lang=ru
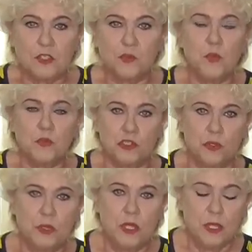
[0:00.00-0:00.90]
с
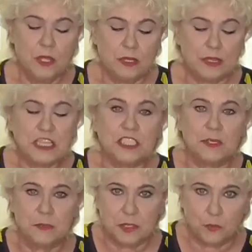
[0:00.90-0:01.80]
помощью
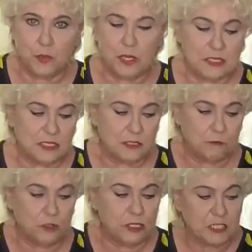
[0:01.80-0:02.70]
наших
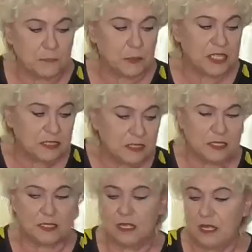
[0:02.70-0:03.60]
манипуляций, вот этих
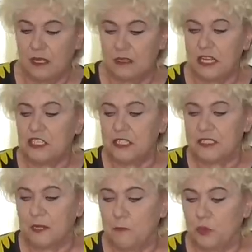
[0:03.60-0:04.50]
простых,
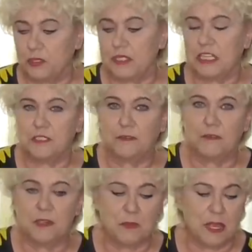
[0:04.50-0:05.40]
нашей заботы, нашего
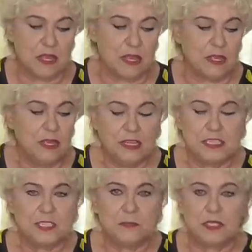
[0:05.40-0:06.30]
внимания,
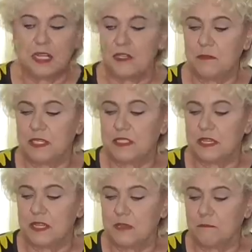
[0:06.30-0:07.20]
если мы дадим
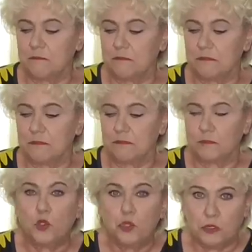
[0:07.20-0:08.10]
растениям
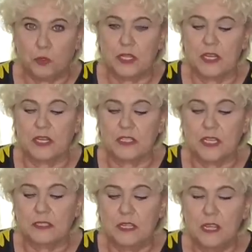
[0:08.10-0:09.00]
то, что они
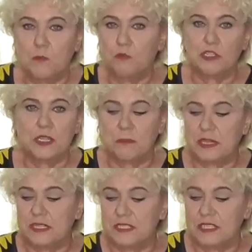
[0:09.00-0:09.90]
хотят, можно
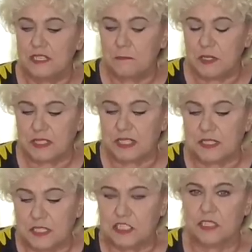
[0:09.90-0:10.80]
обойтись и без
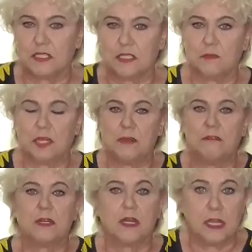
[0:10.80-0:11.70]
различных там
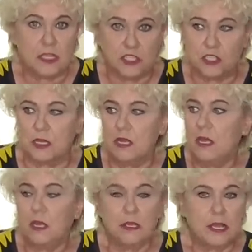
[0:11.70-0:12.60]
добавок. Конечно,
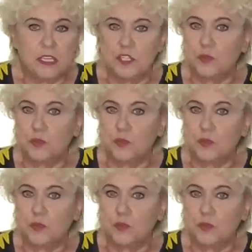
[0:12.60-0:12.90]
я не